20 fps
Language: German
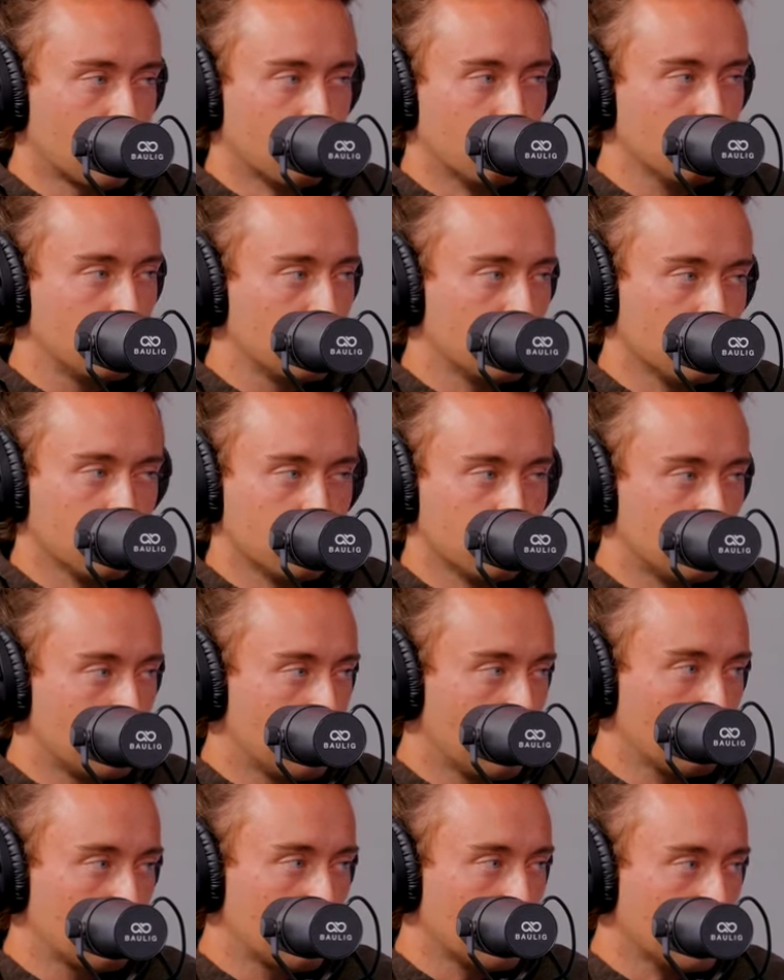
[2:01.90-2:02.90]
der wusste, dass ich
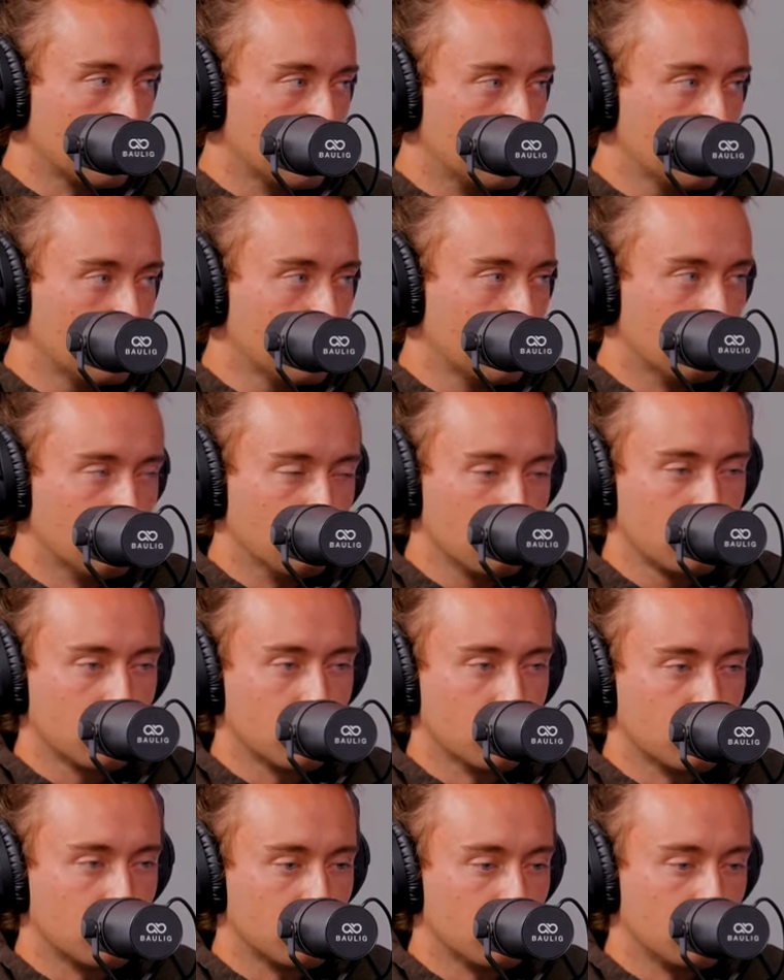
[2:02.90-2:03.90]
auch trainiere, der wusste,
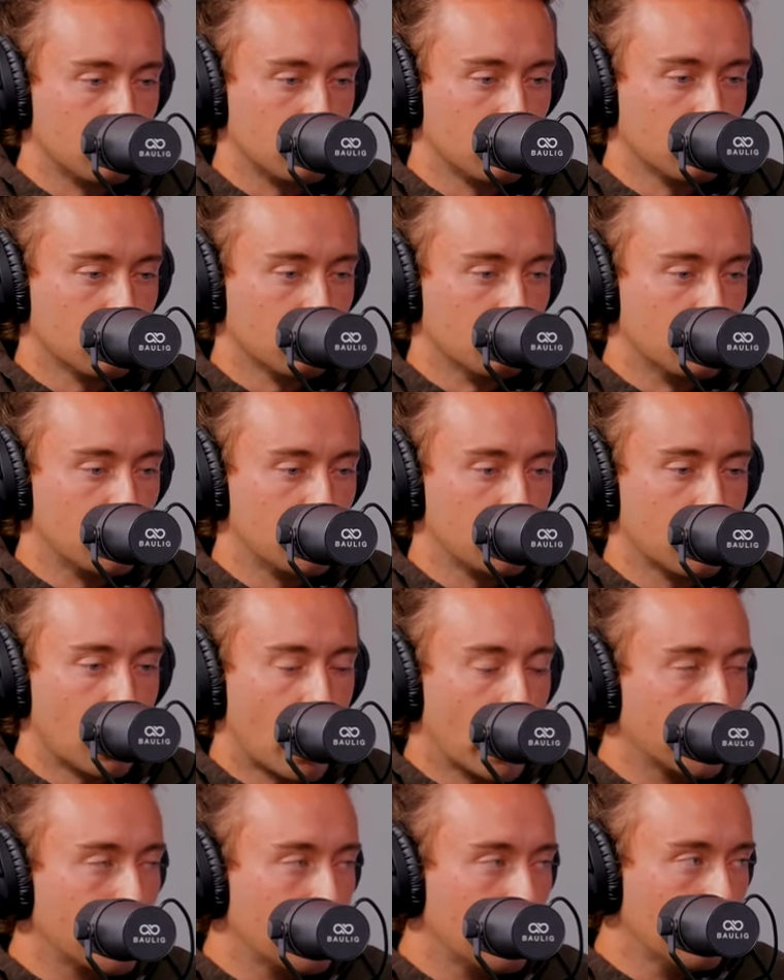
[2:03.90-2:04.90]
dass ich äh, mich da
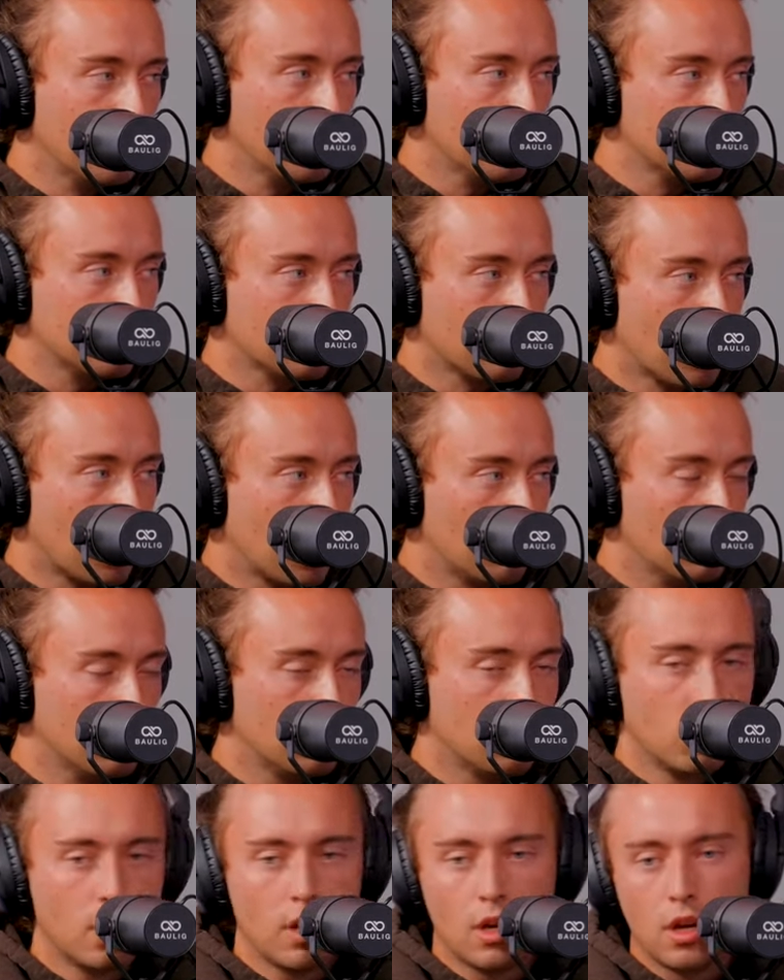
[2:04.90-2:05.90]
eingelesen habe.